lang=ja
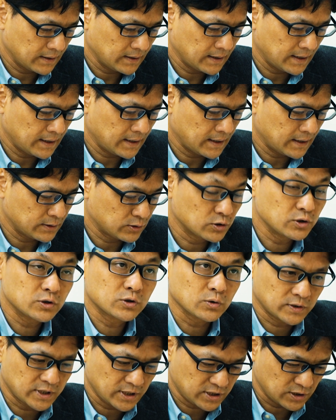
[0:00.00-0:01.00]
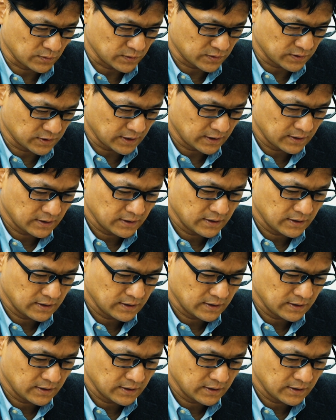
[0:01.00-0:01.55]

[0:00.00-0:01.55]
えー、需給調整市場について。